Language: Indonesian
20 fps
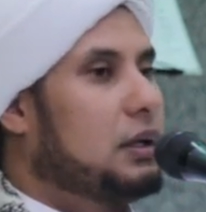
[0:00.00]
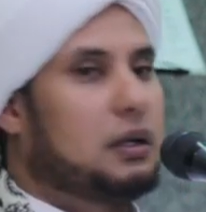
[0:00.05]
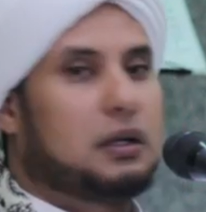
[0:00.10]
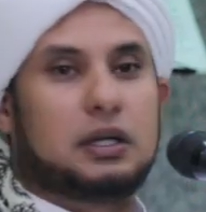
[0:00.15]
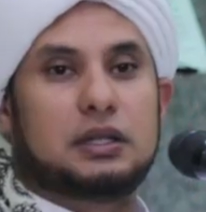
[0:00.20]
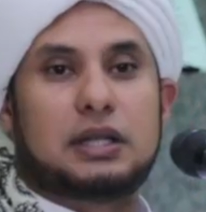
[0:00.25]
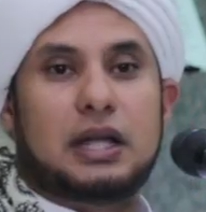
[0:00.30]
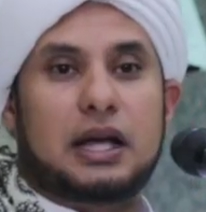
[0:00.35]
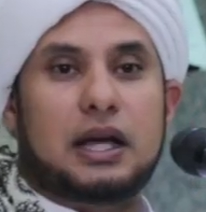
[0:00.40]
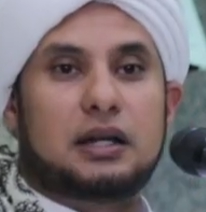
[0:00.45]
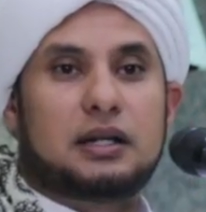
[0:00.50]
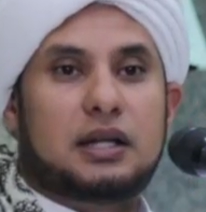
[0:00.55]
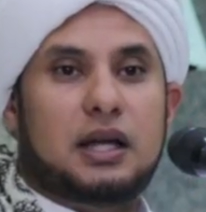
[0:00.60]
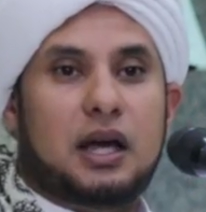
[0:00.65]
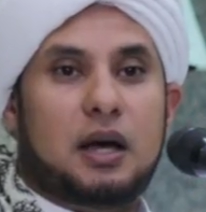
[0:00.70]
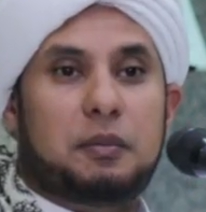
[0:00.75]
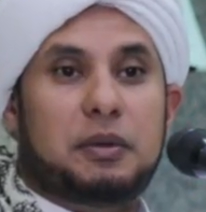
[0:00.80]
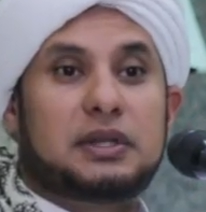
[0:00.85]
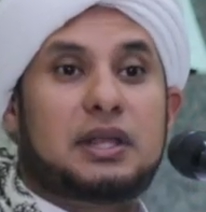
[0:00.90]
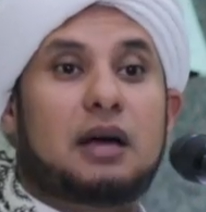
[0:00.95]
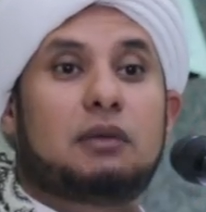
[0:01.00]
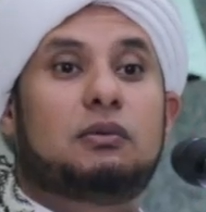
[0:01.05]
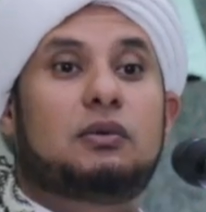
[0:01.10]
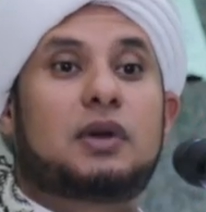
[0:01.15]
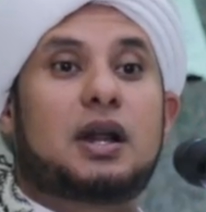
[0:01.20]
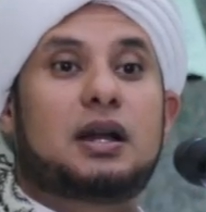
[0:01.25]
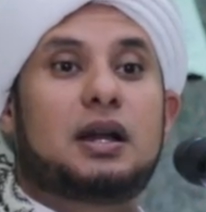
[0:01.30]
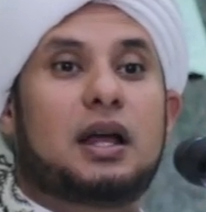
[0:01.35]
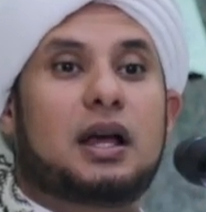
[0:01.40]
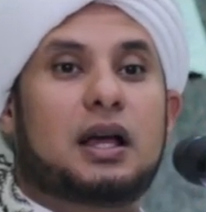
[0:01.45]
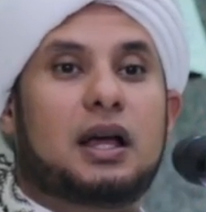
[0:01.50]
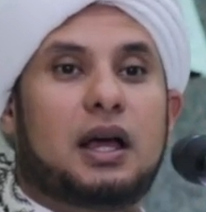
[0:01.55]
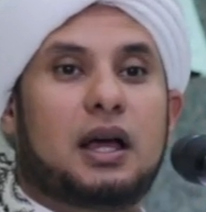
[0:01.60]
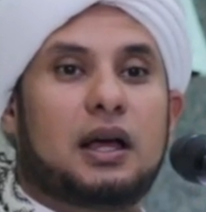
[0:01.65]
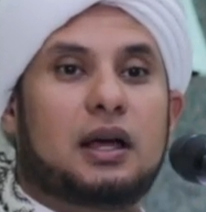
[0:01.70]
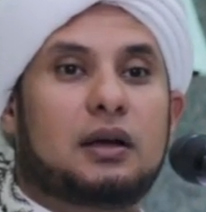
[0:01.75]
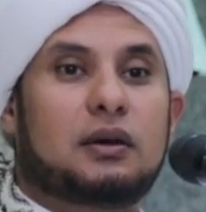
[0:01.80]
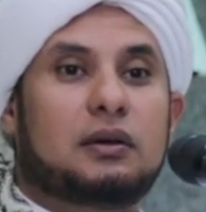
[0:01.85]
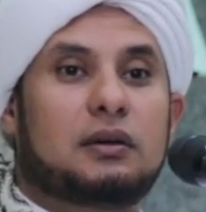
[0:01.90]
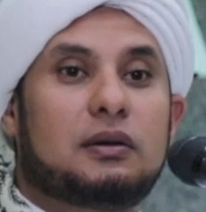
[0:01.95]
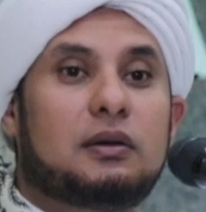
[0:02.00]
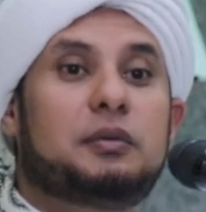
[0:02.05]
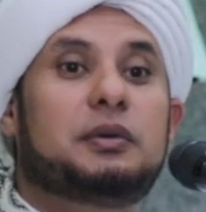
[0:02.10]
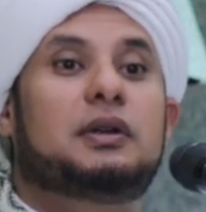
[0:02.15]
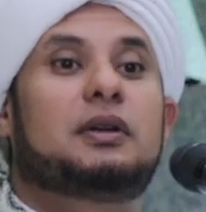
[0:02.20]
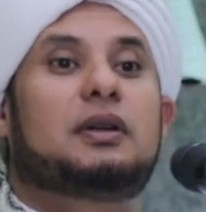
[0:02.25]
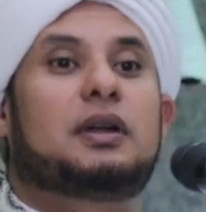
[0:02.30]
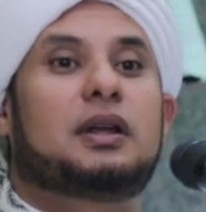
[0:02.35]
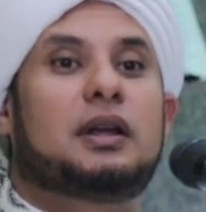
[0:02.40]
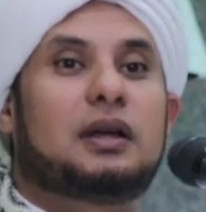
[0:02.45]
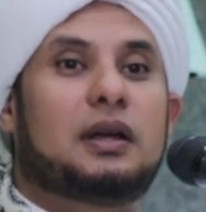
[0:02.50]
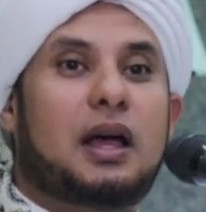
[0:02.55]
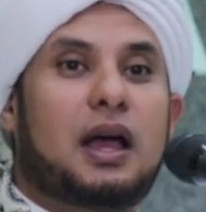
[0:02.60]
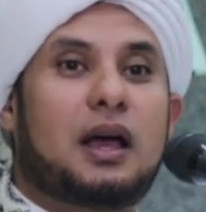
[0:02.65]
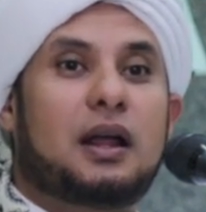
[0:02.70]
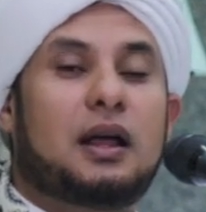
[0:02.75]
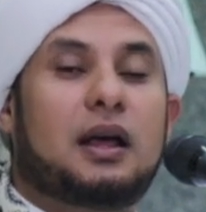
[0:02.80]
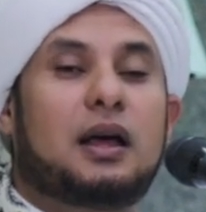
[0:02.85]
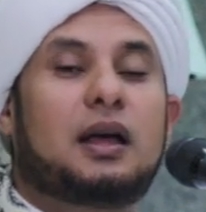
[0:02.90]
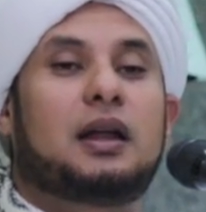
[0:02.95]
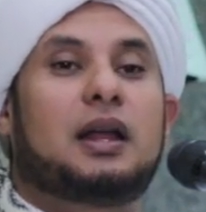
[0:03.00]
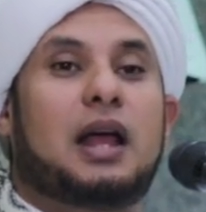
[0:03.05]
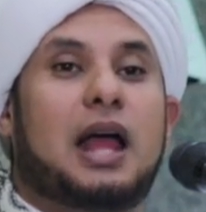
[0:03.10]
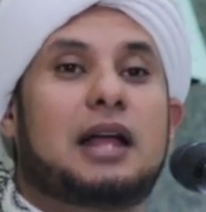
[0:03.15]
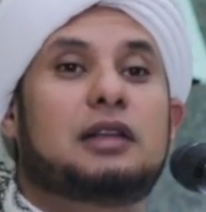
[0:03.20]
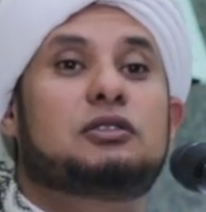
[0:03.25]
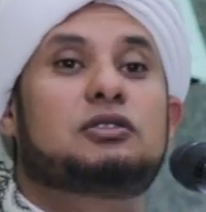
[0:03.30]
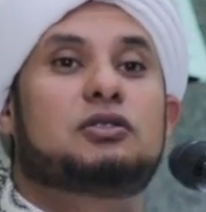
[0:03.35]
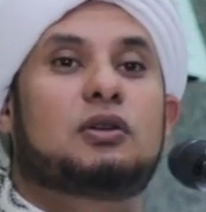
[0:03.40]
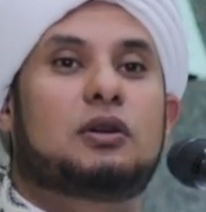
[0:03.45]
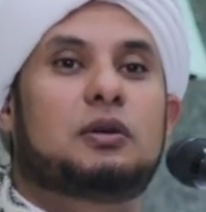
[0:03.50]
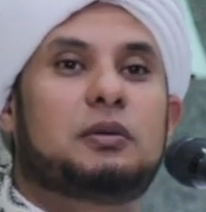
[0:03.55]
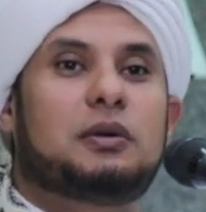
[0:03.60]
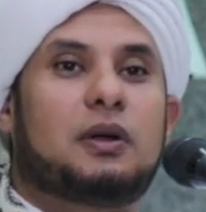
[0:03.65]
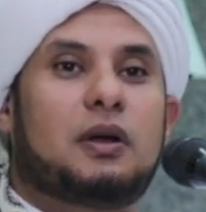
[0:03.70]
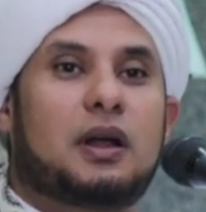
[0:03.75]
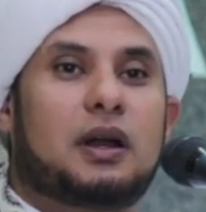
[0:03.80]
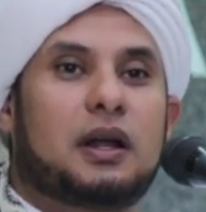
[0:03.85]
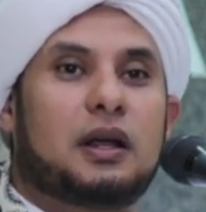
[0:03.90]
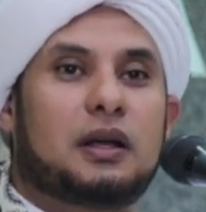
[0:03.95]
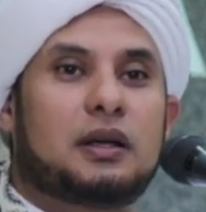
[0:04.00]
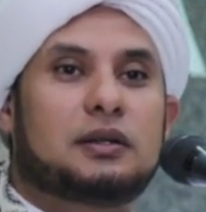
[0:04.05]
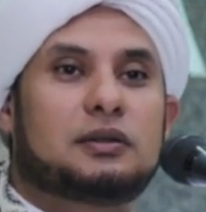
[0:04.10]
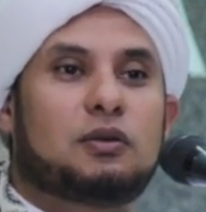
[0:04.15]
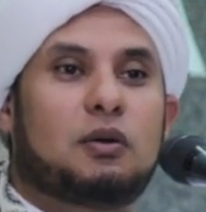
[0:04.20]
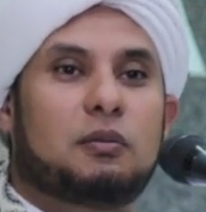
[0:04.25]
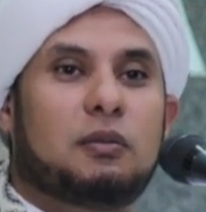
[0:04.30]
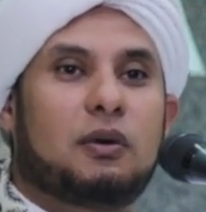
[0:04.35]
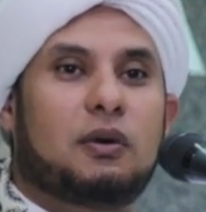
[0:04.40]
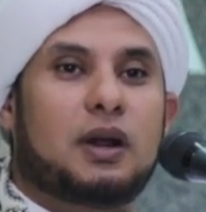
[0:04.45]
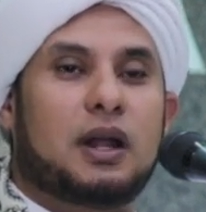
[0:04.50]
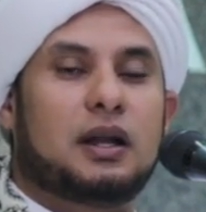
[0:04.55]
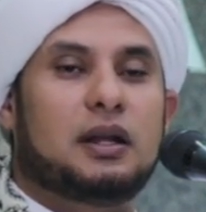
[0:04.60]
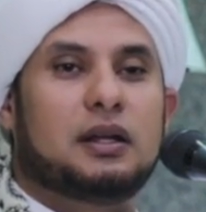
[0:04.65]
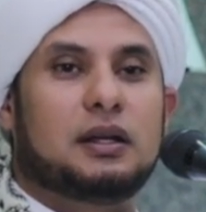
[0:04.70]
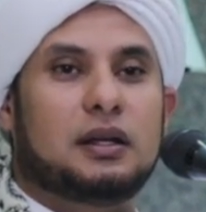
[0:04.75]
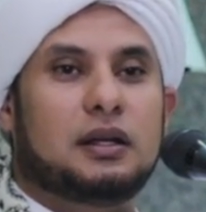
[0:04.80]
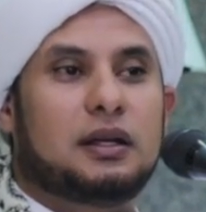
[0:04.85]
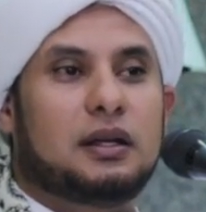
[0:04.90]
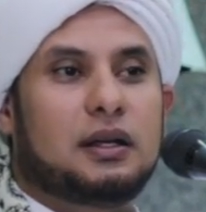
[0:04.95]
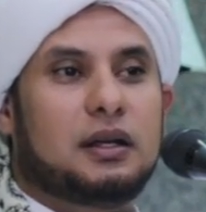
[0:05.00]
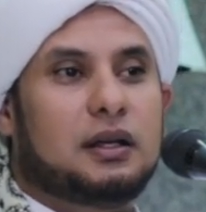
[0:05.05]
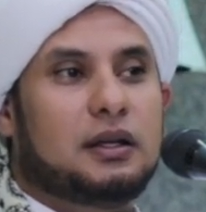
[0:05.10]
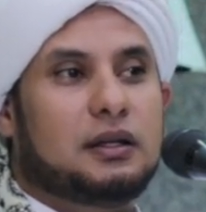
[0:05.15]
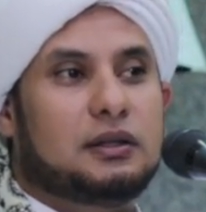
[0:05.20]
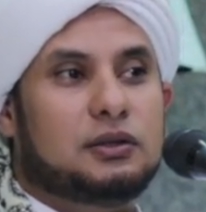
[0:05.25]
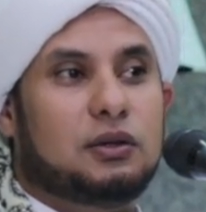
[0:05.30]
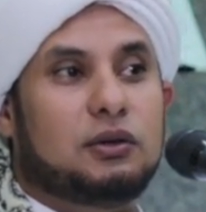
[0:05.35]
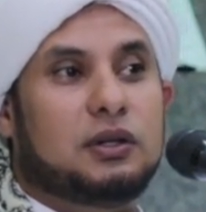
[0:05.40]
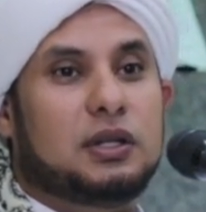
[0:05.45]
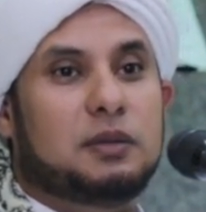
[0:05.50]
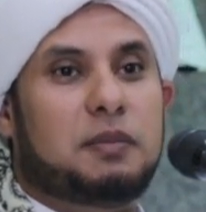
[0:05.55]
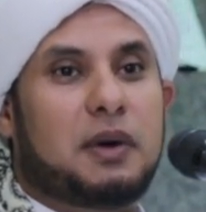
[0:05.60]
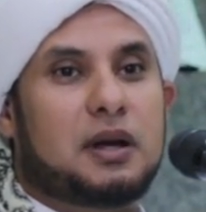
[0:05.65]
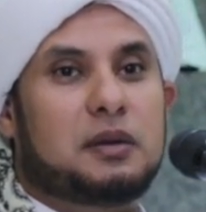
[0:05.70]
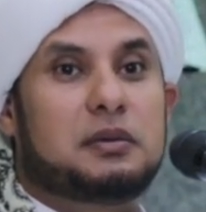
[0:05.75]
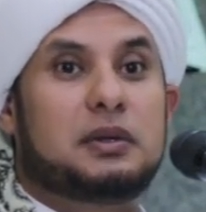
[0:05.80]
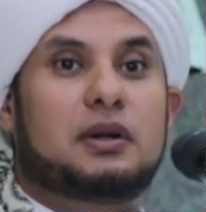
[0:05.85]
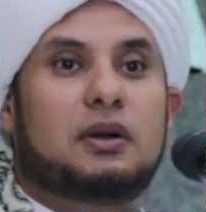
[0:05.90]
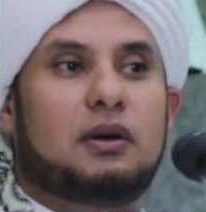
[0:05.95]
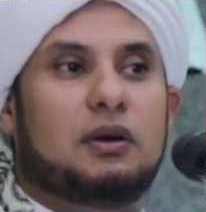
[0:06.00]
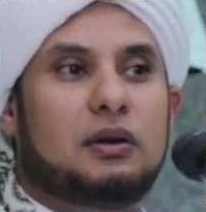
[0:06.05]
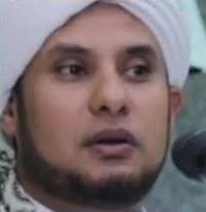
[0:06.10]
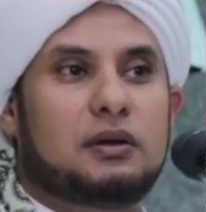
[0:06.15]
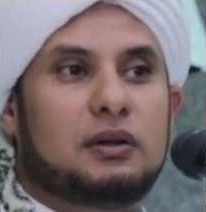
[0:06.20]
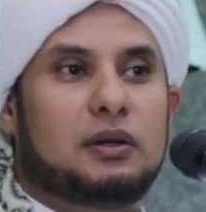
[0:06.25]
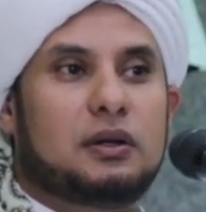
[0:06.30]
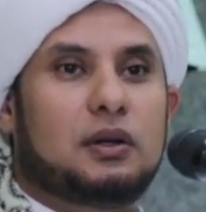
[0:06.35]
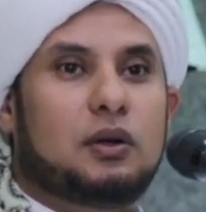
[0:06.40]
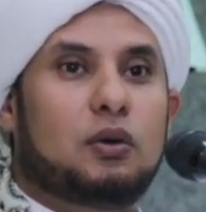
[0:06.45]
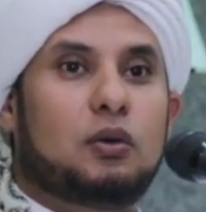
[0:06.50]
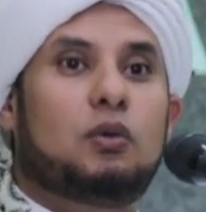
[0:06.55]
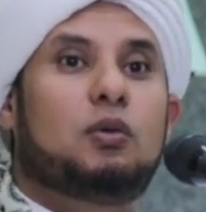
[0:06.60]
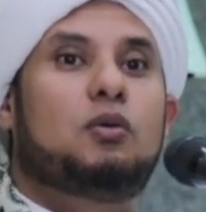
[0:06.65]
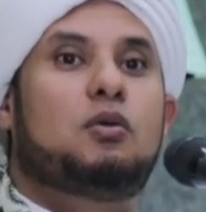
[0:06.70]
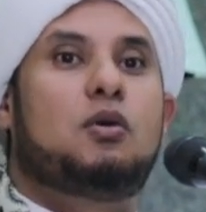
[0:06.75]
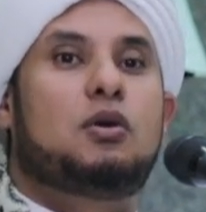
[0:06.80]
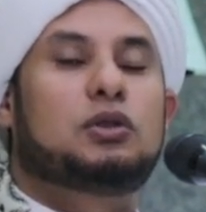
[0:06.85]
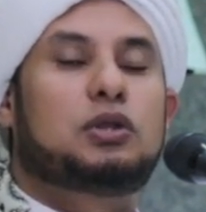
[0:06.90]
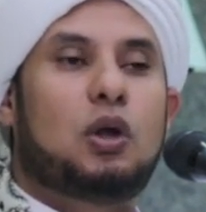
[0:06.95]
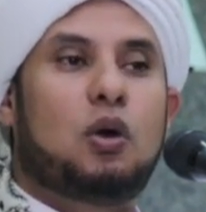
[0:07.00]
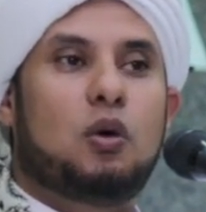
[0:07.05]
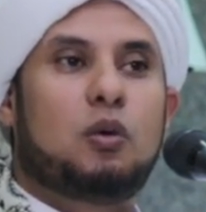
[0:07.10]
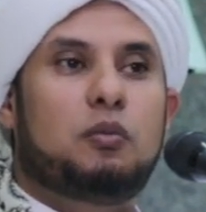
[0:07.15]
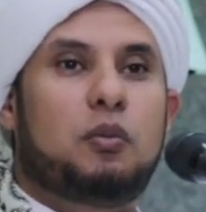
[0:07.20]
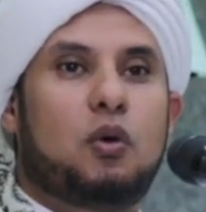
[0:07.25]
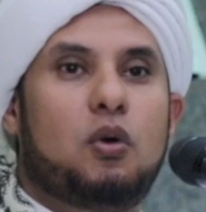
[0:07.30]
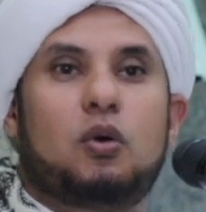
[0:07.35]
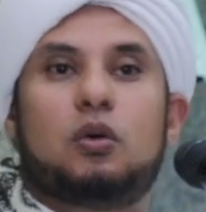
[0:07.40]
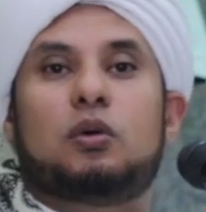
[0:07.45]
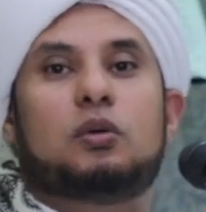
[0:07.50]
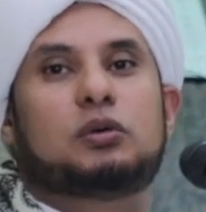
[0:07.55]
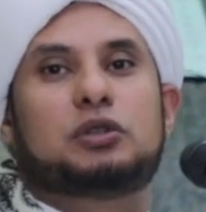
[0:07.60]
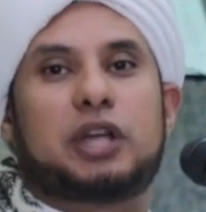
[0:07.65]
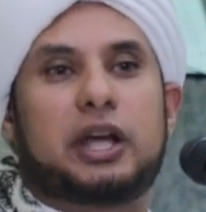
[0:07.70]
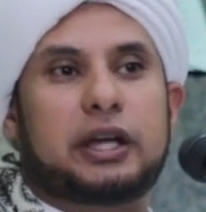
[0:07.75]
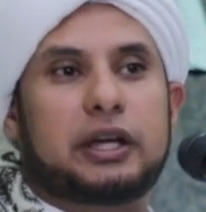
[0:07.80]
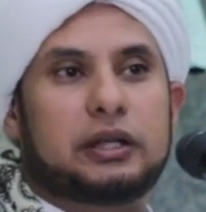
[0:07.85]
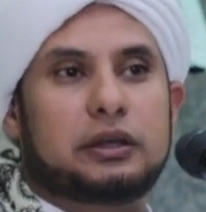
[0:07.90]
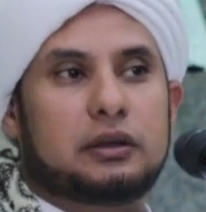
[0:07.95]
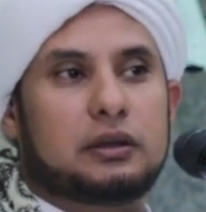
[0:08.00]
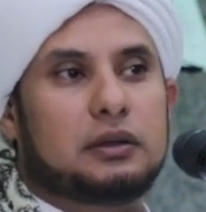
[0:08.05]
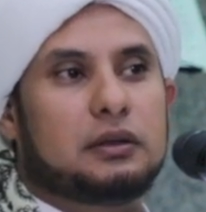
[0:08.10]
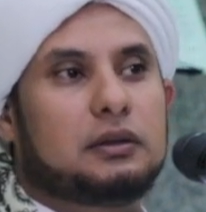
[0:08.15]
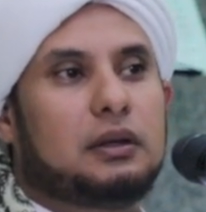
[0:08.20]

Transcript: Kalau kita kan enggak apa tawuran lah kak. Ono piro re, are ancor piro arek comborane. Jodipan piro. Uang telung bulu, seket.